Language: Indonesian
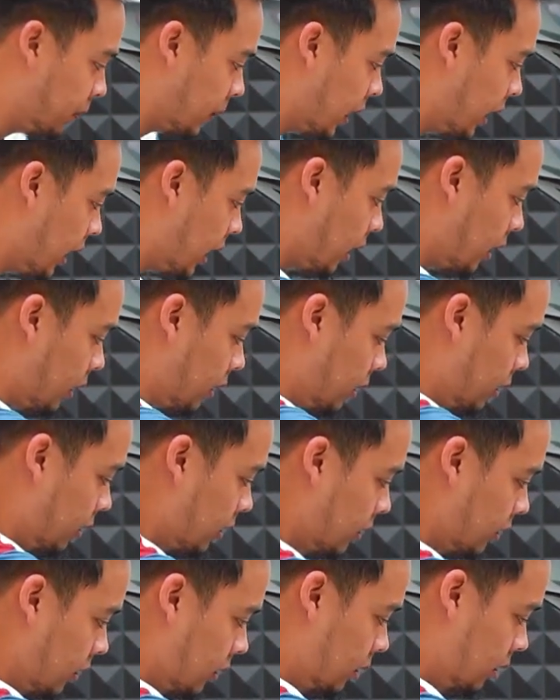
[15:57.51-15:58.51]
Kayak
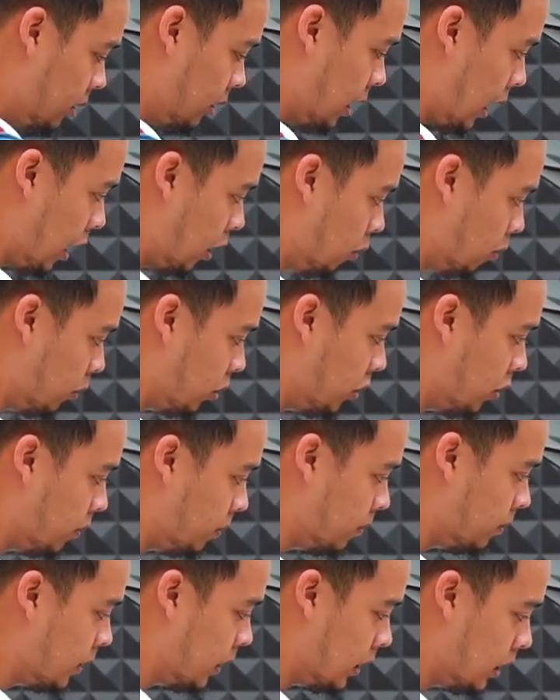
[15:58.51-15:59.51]

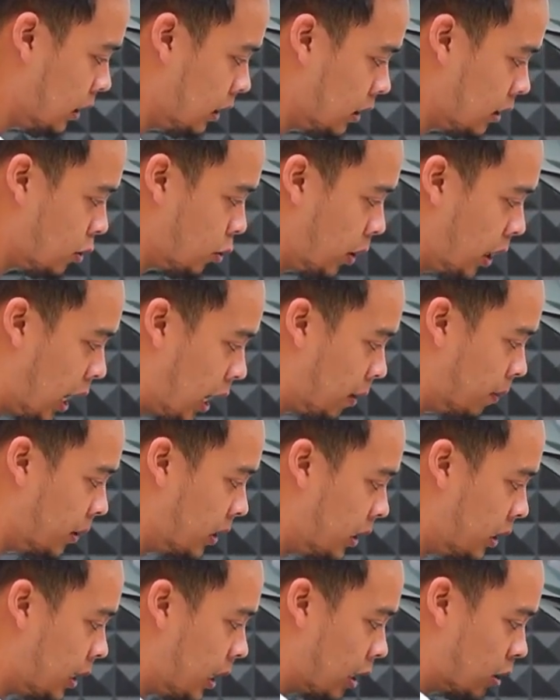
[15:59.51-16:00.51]
aluminium uh, swing arm
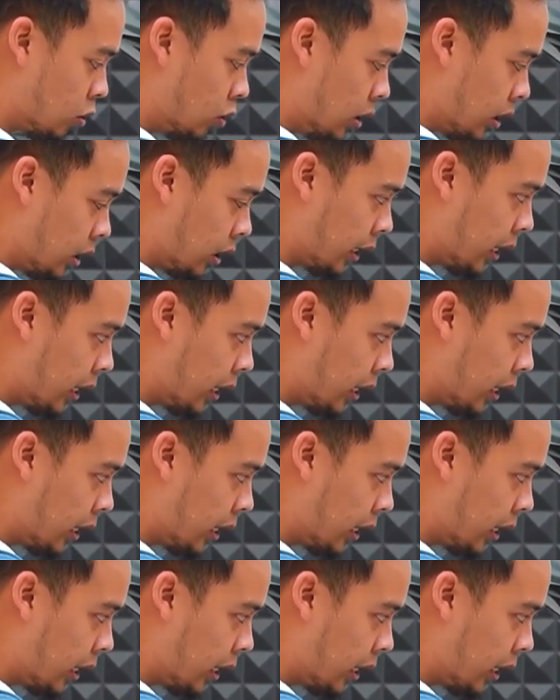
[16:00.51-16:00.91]
ini langsung ke